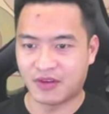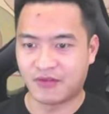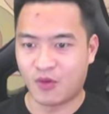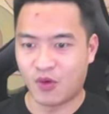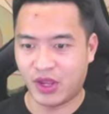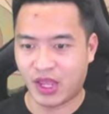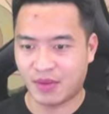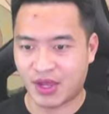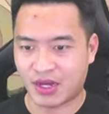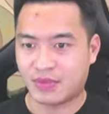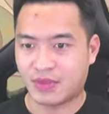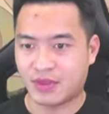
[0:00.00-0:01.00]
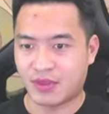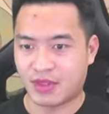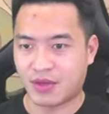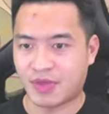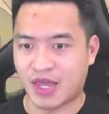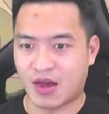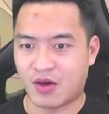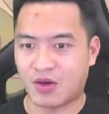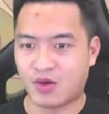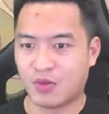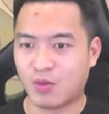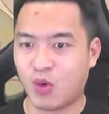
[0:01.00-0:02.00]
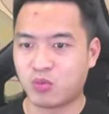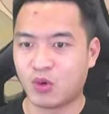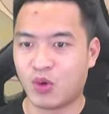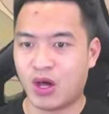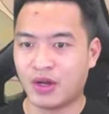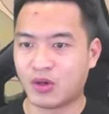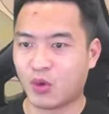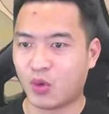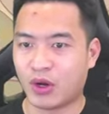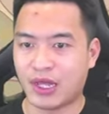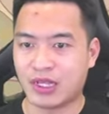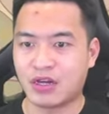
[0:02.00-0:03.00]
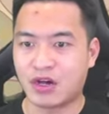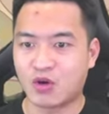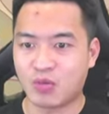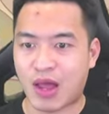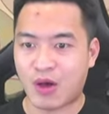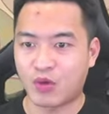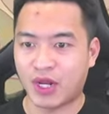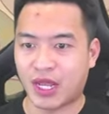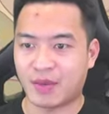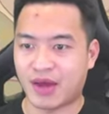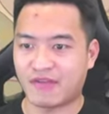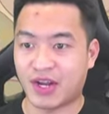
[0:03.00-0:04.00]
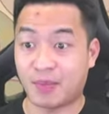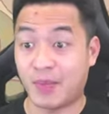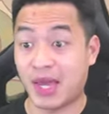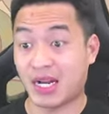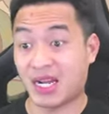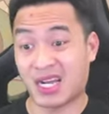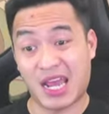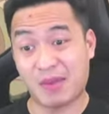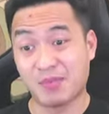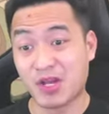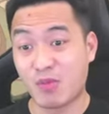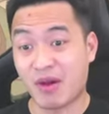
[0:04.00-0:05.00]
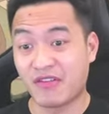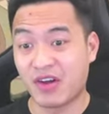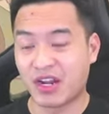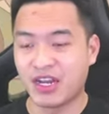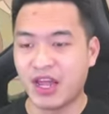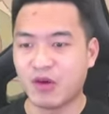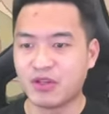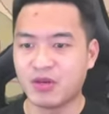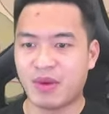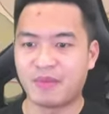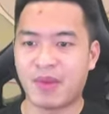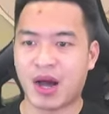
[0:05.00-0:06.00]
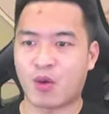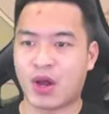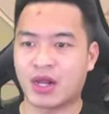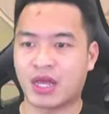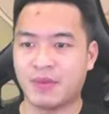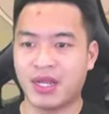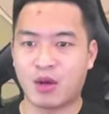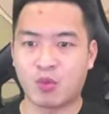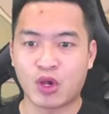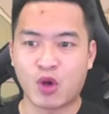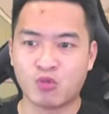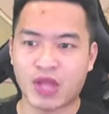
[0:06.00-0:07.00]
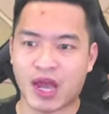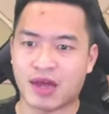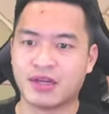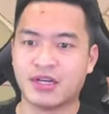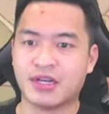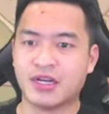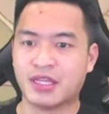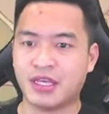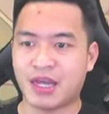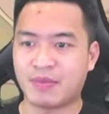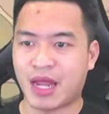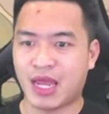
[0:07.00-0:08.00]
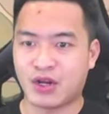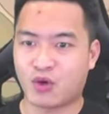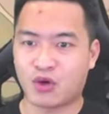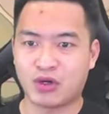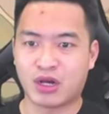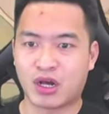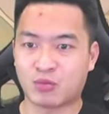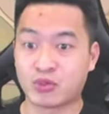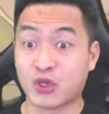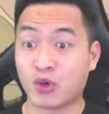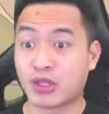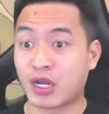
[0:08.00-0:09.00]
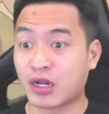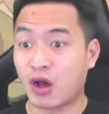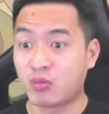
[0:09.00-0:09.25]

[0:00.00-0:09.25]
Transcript: phù anh em nhé tiếp theo múc luôn ủa đánh thường cũng đau luôn anh em ạ và đặc biệt là em ngưu ma vương này nếu như mà mở quá được cái bị động cuối cùng nha thì em này nó còn được cộng dồn tấn công